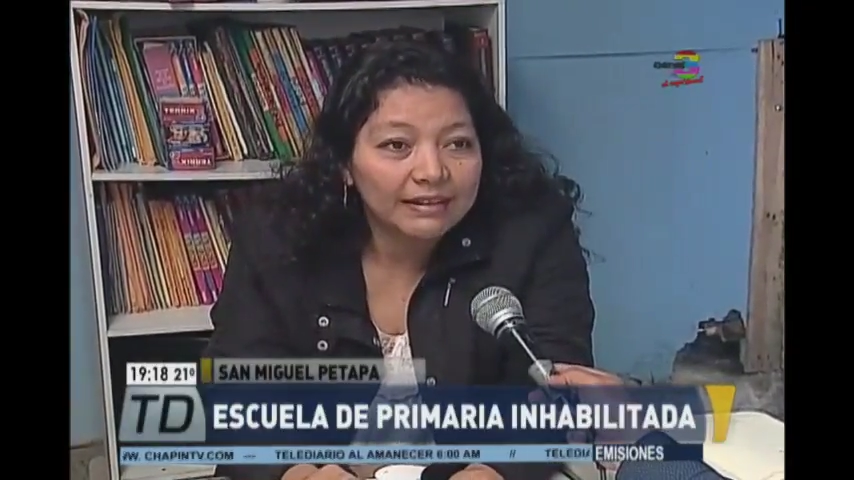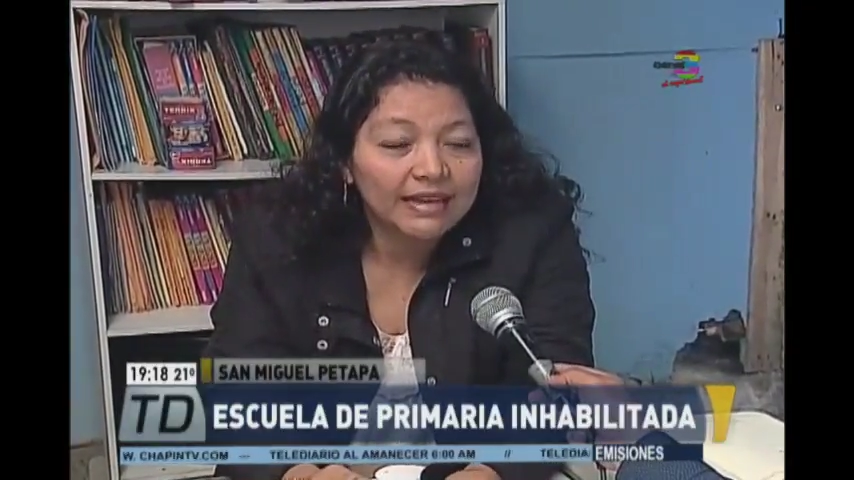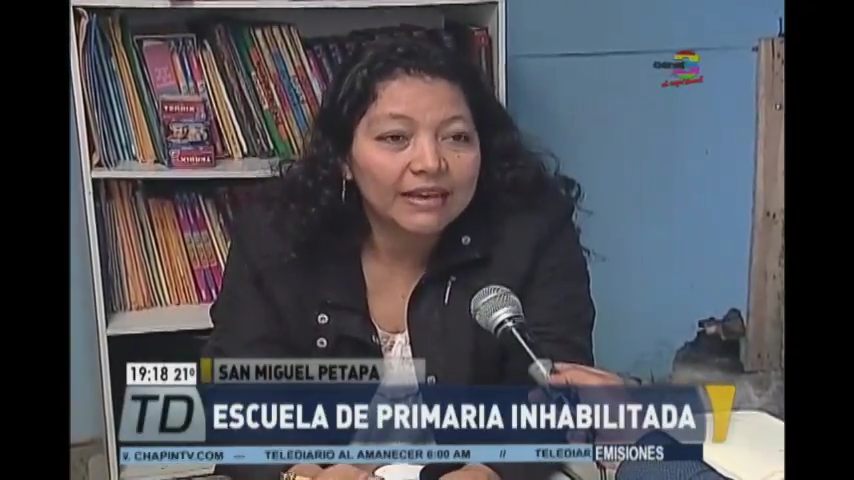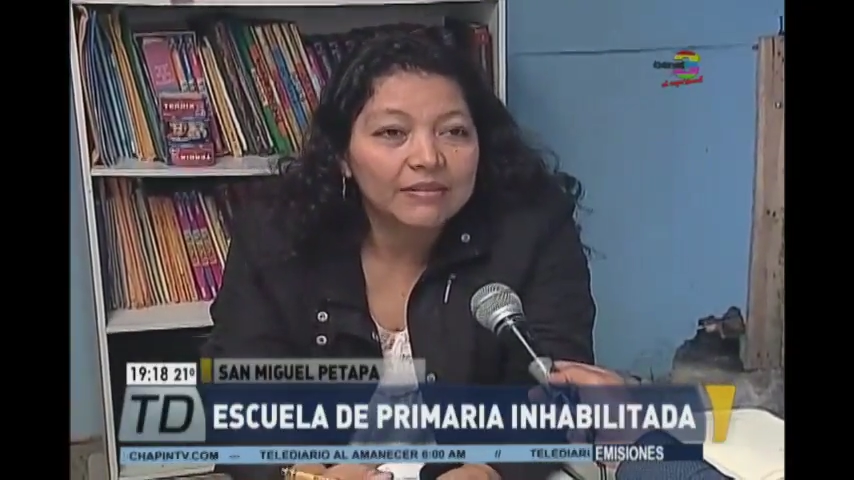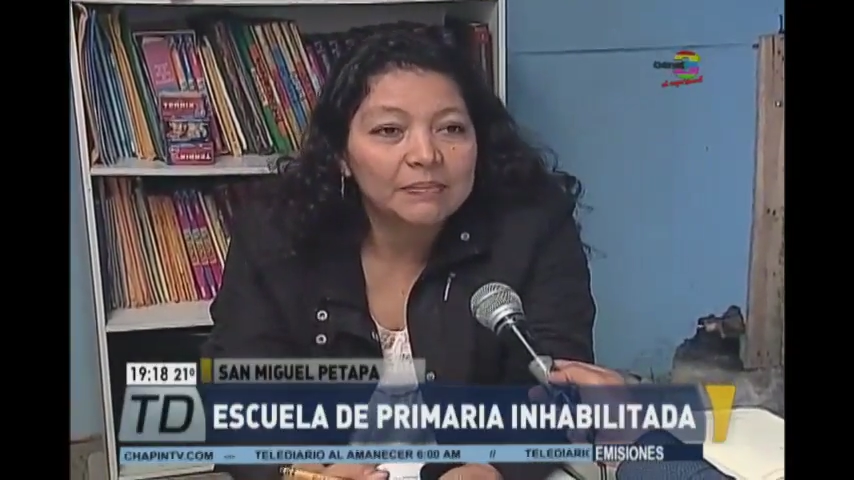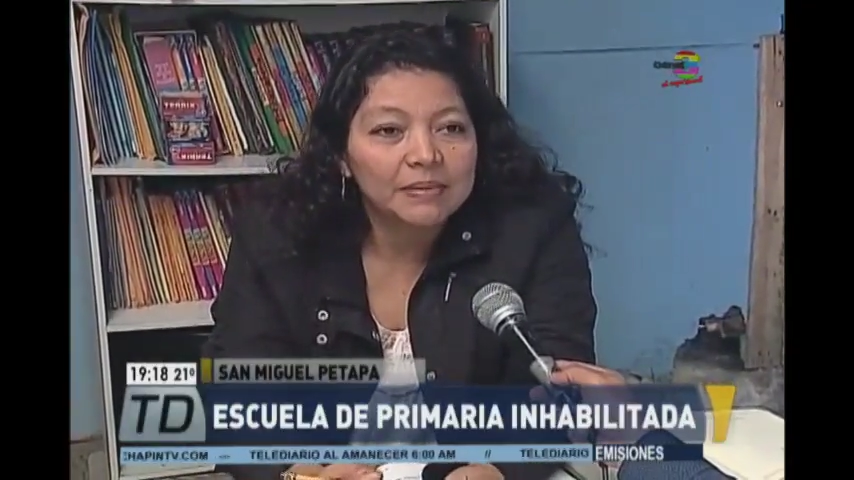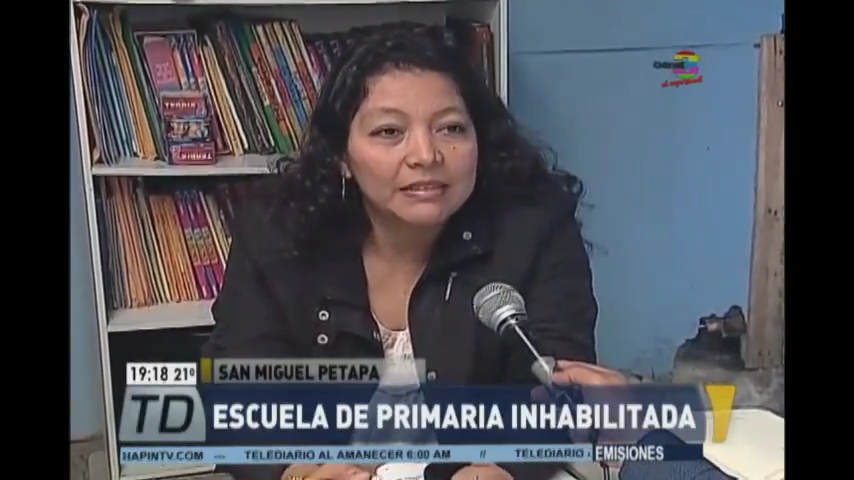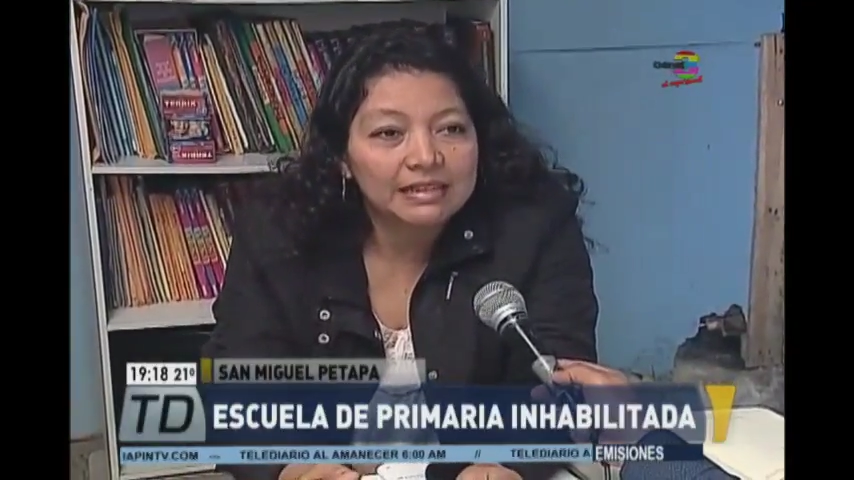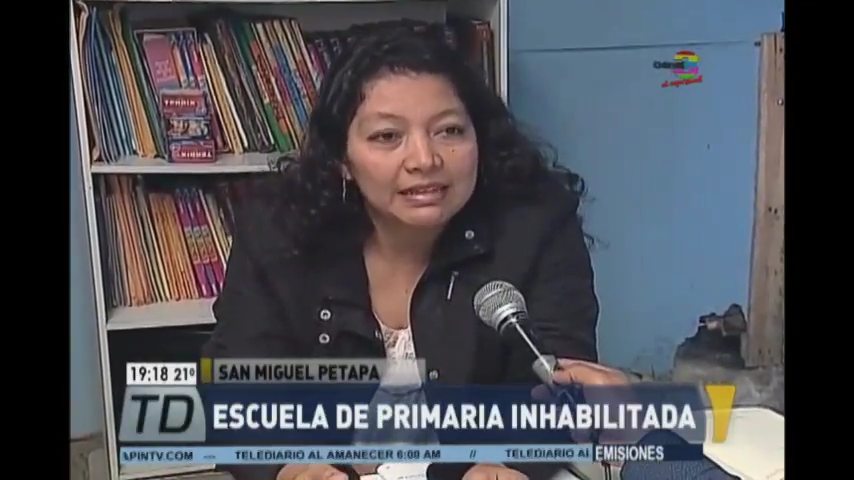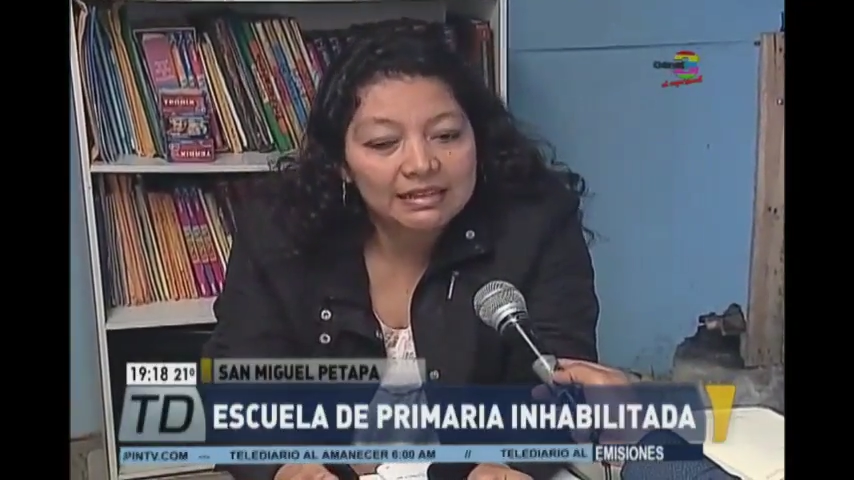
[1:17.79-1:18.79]
De qué va a
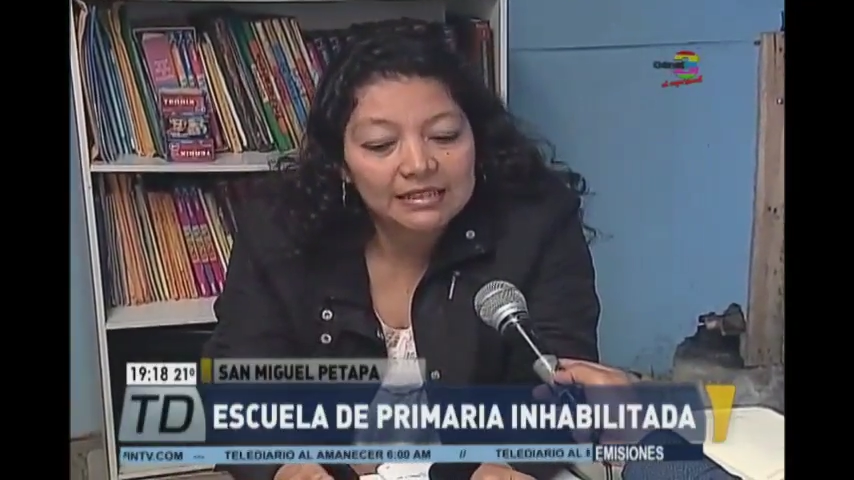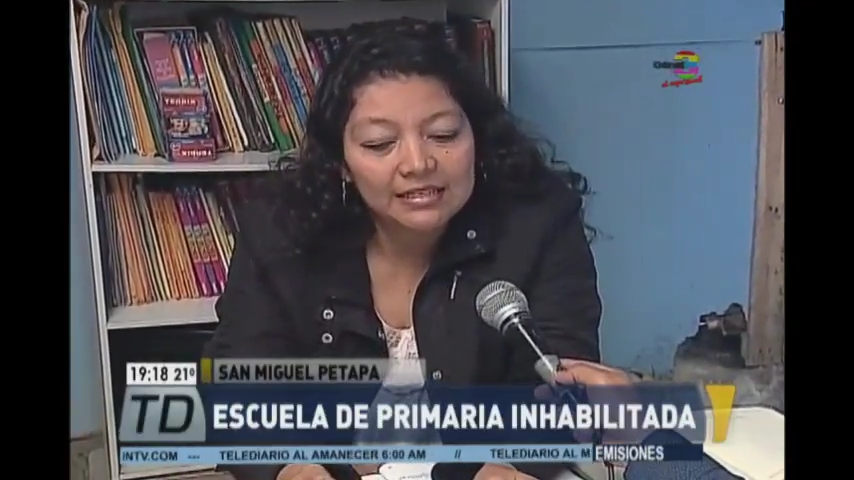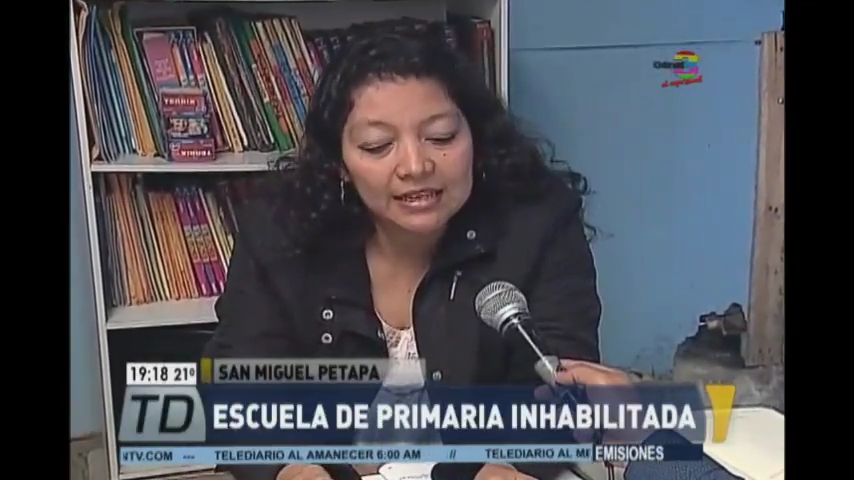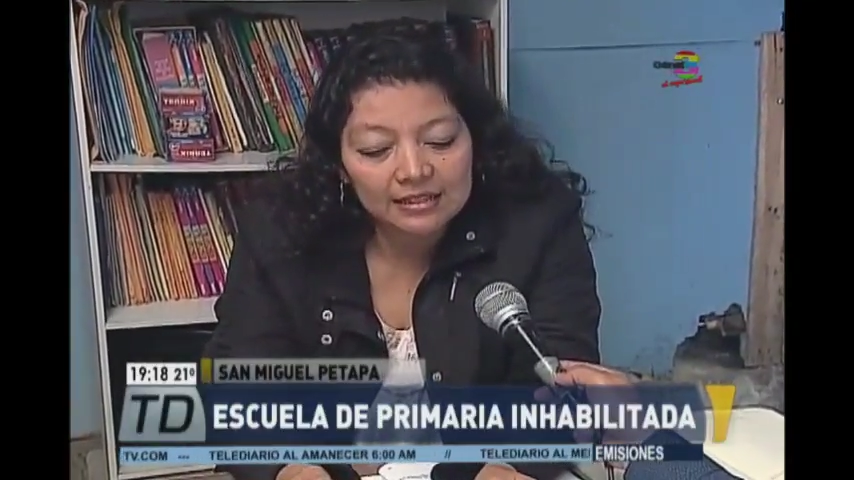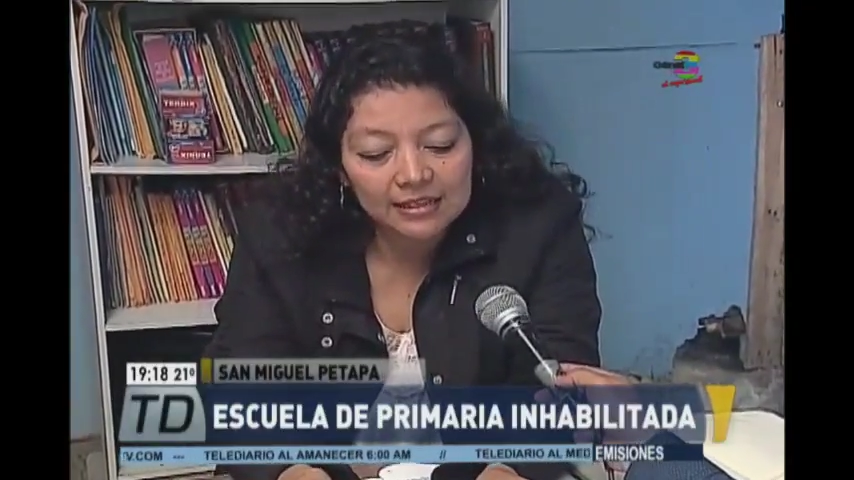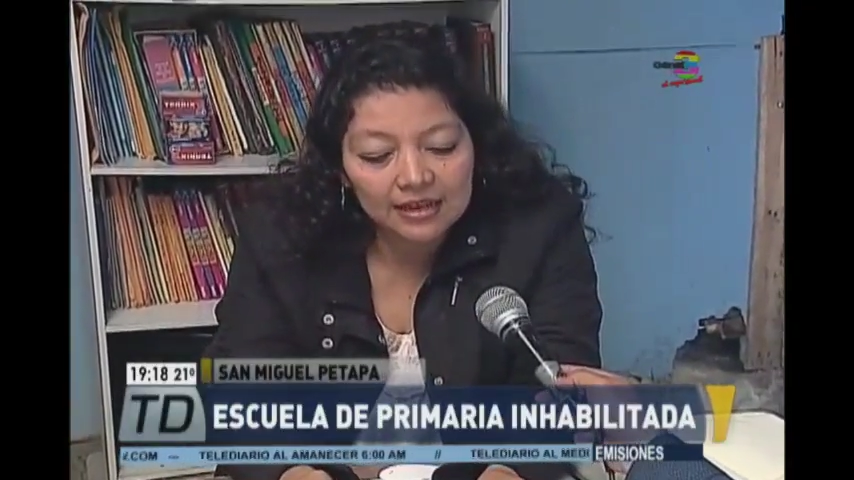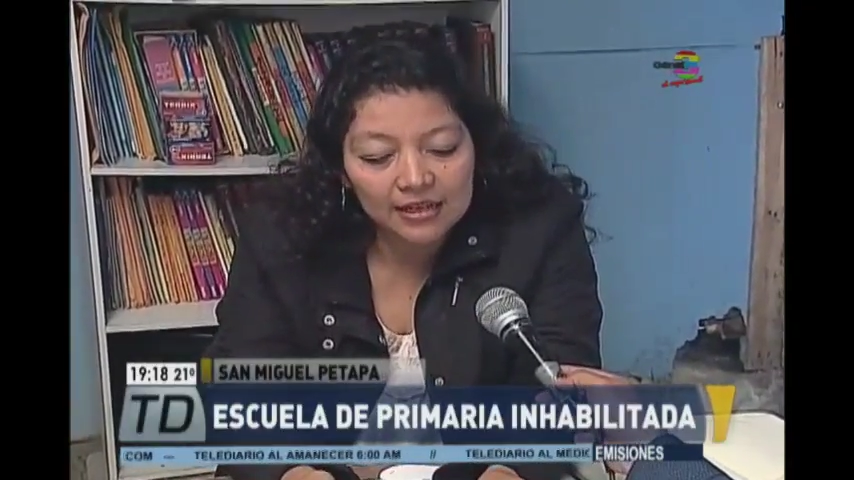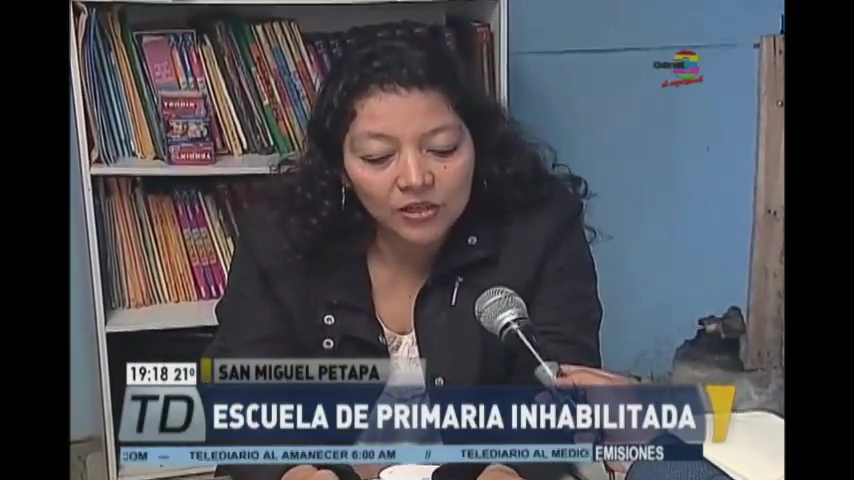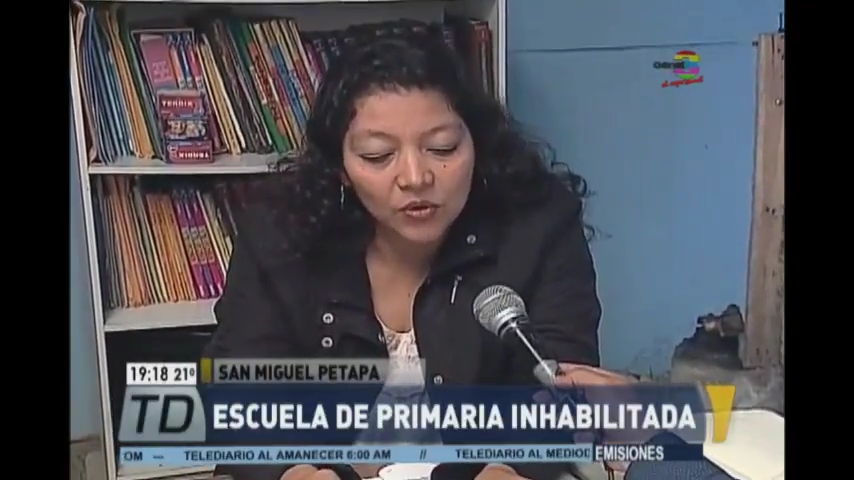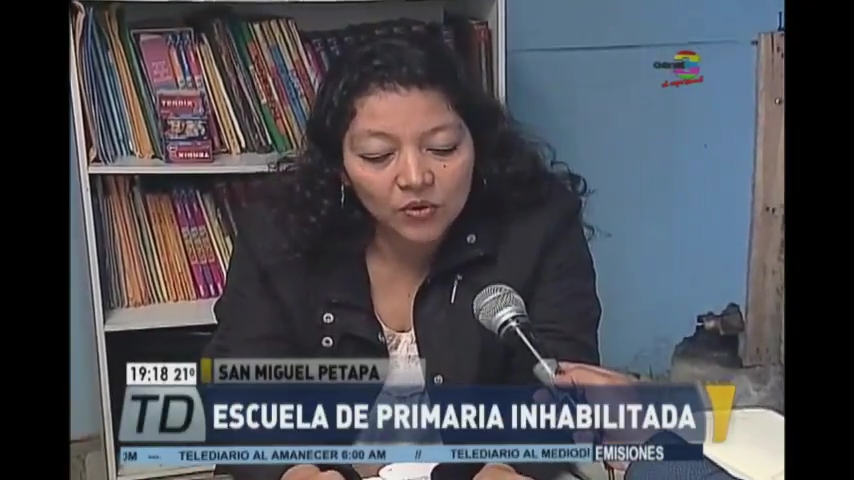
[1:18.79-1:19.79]
pasar en el siguiente
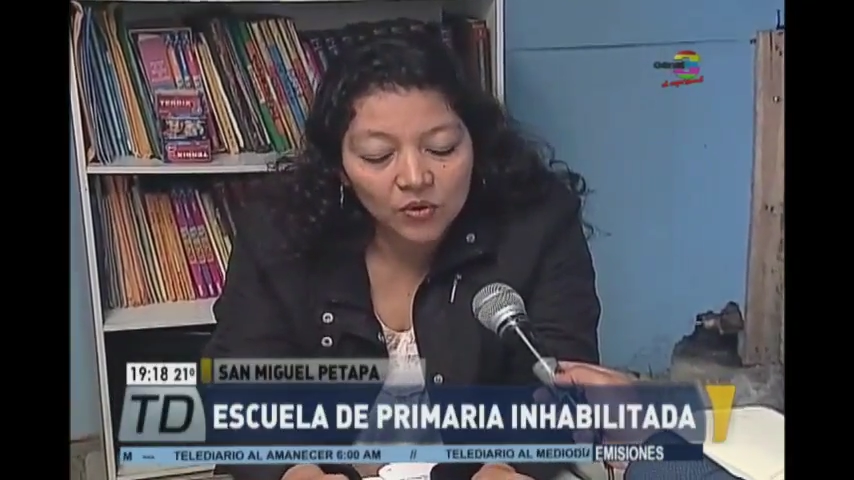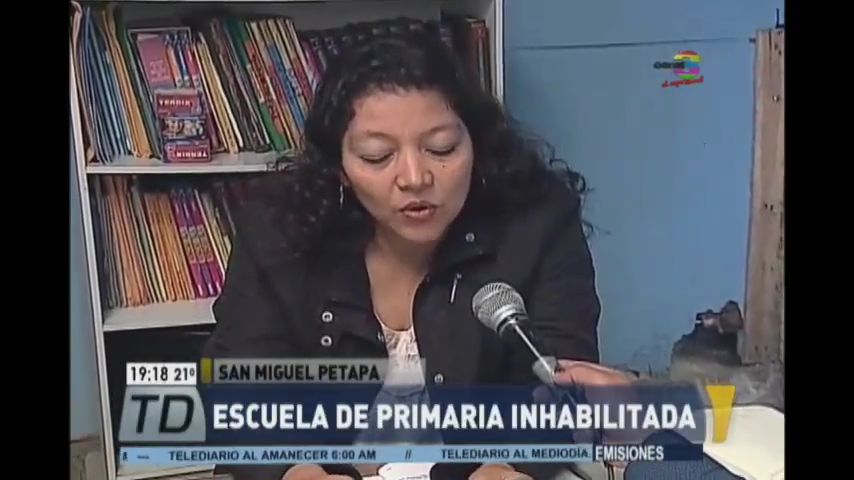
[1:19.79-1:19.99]
año,